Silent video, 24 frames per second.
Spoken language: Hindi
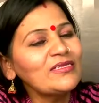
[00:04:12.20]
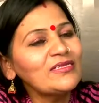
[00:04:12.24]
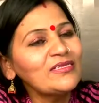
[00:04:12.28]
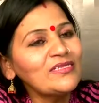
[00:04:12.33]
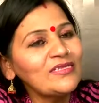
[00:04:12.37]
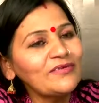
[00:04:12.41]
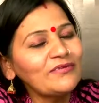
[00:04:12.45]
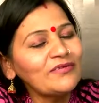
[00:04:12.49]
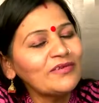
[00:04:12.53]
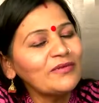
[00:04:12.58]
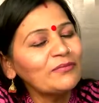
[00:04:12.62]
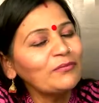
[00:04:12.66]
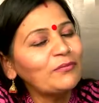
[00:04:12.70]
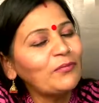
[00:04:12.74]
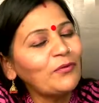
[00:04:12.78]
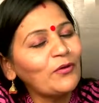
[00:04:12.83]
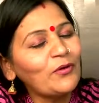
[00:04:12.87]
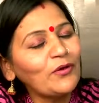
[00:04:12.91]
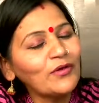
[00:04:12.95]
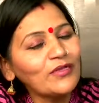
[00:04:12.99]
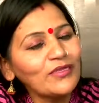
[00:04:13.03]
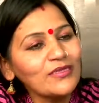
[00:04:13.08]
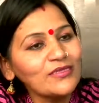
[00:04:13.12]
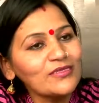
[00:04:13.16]
की जीवन
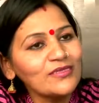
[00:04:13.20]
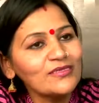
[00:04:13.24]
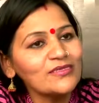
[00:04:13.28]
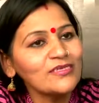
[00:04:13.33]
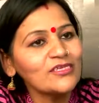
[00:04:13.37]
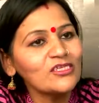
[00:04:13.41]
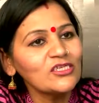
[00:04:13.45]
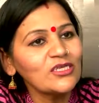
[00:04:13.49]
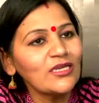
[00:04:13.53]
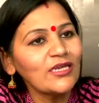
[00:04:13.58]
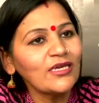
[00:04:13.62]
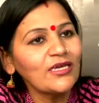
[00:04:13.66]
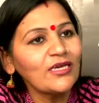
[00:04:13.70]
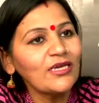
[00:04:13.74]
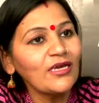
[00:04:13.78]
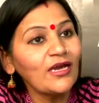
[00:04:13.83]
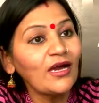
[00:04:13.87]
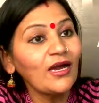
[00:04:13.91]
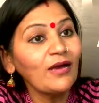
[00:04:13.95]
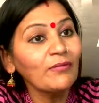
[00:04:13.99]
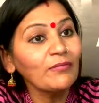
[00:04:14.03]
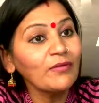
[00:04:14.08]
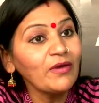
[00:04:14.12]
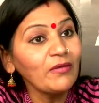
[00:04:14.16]
बहुत अच्छे से चलेगी
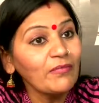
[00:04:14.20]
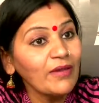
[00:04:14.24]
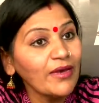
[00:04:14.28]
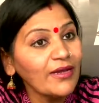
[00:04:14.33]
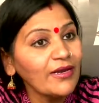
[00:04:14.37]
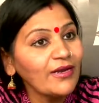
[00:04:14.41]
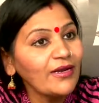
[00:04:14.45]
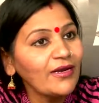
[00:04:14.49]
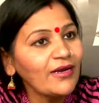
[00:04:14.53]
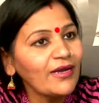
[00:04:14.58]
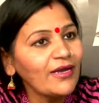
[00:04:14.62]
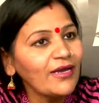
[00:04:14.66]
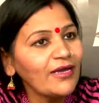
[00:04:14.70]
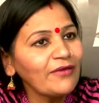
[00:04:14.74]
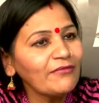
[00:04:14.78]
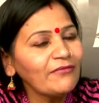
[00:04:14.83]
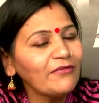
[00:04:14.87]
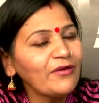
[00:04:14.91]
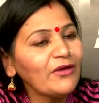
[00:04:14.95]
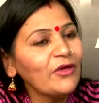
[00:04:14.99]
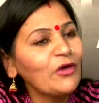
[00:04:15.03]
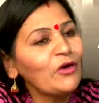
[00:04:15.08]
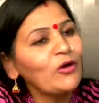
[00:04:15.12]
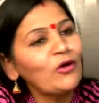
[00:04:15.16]
आपकी मैरिड
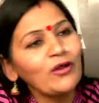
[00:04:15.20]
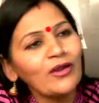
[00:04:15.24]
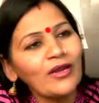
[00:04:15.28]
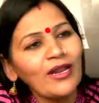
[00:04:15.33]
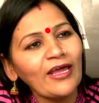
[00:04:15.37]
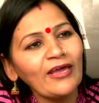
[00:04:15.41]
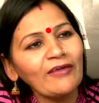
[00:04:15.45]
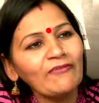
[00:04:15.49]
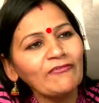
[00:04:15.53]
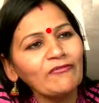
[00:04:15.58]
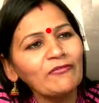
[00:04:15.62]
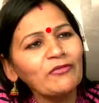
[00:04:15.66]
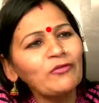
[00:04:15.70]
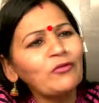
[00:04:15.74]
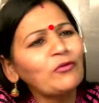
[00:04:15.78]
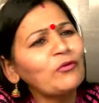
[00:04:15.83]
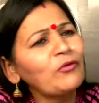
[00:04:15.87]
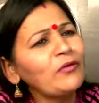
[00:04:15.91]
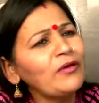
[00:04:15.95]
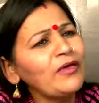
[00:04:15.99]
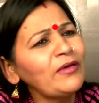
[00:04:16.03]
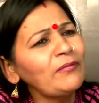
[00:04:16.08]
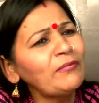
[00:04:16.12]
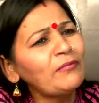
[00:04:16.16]
लाइफ और लाइफ
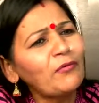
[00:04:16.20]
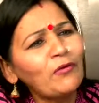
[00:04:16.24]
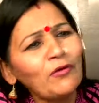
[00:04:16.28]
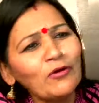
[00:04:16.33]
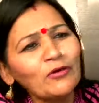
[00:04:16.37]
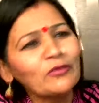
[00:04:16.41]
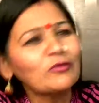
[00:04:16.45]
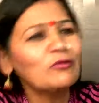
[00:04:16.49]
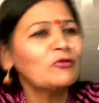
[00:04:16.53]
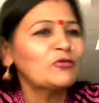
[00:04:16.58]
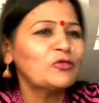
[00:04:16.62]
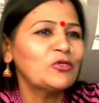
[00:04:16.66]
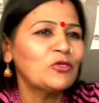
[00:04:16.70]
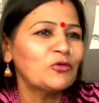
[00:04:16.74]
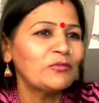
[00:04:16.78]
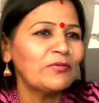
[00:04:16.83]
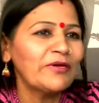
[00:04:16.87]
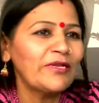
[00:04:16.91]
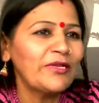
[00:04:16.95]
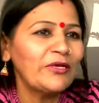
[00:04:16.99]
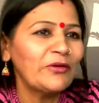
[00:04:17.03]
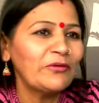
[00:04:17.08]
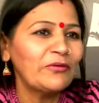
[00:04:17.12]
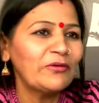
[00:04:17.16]
दोनों ही बहुत खुशियों भरी